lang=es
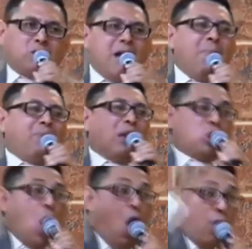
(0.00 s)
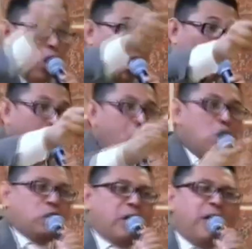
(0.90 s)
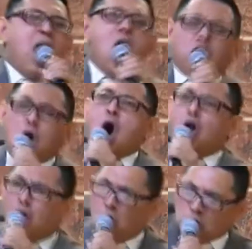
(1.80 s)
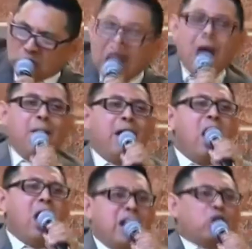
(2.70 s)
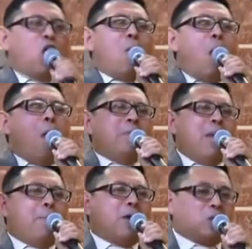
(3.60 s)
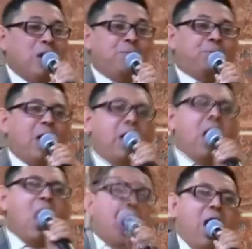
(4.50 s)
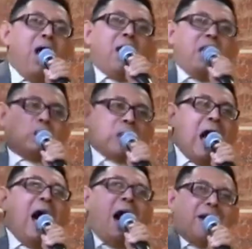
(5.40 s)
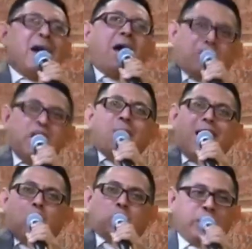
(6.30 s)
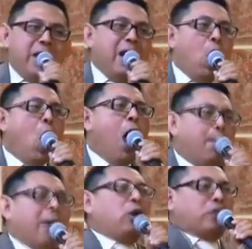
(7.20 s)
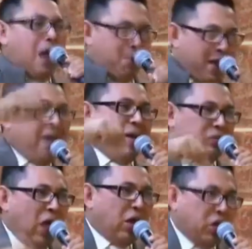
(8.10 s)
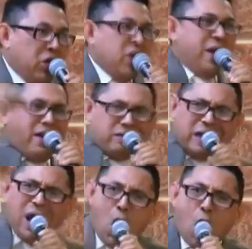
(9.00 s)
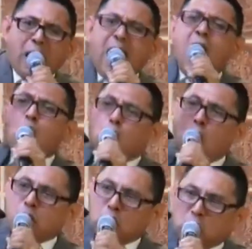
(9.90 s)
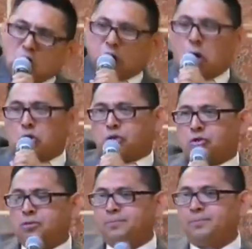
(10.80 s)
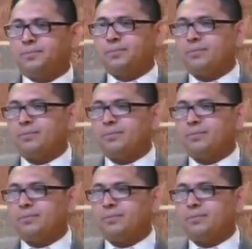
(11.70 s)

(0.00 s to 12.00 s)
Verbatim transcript: omnisciente todo lo conoce, todo lo sabe. Y como omnipresente, Él está allá arriba en los cielos, pero también está aquí en esta hora con nosotros.